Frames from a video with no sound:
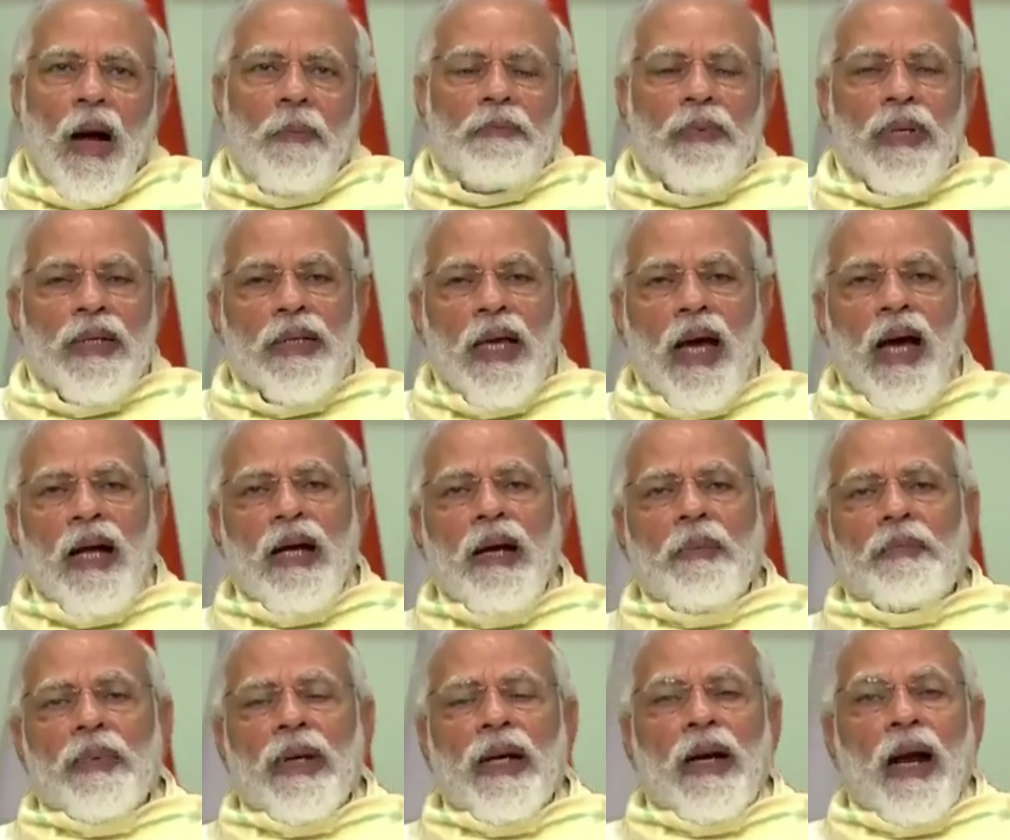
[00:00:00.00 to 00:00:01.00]
अब
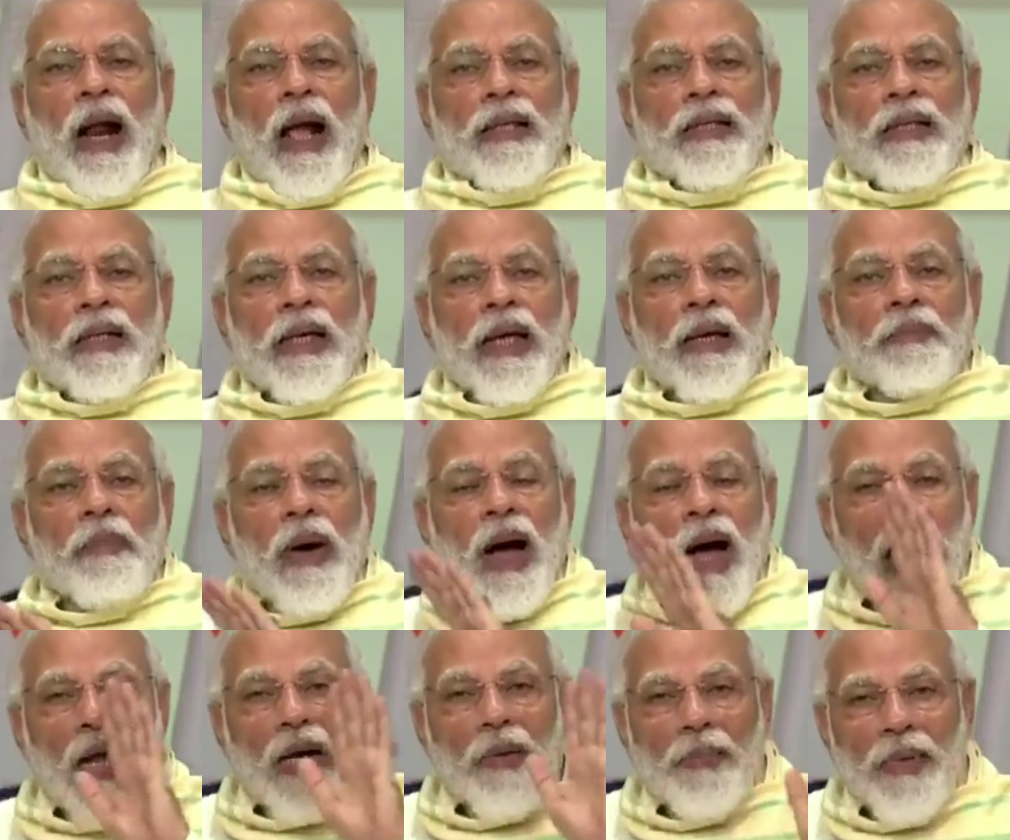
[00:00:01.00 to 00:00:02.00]
किसान अपने राज्य के
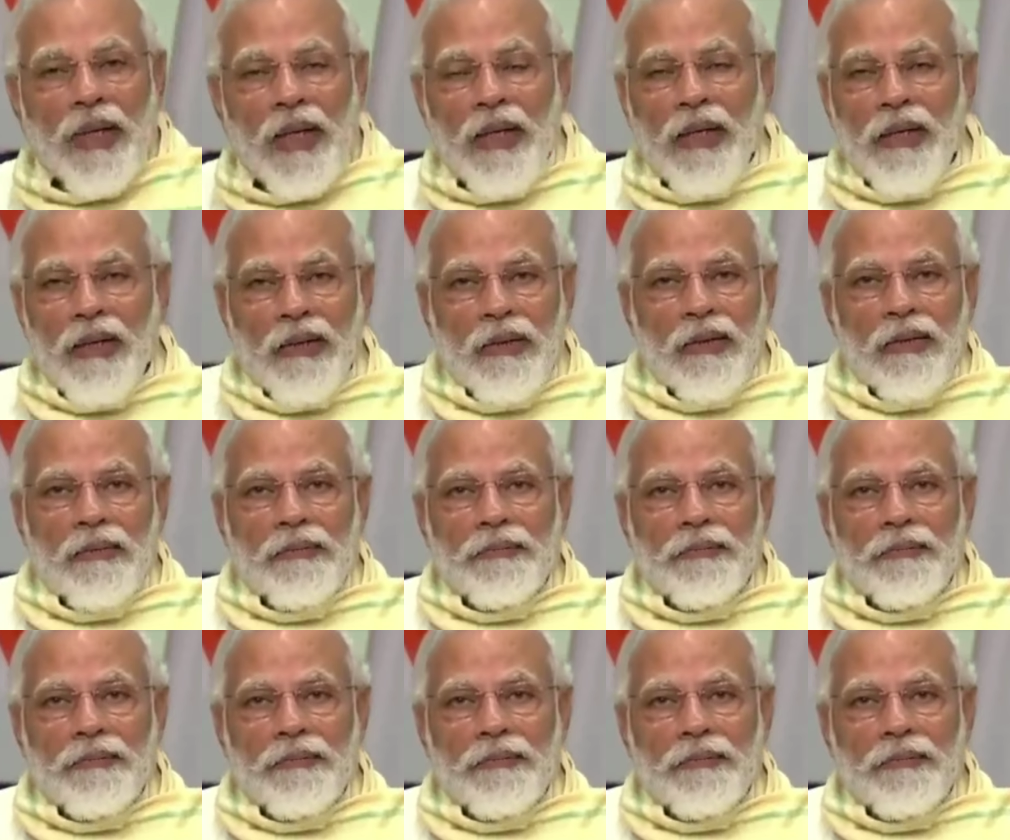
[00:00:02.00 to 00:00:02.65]
बाहर भी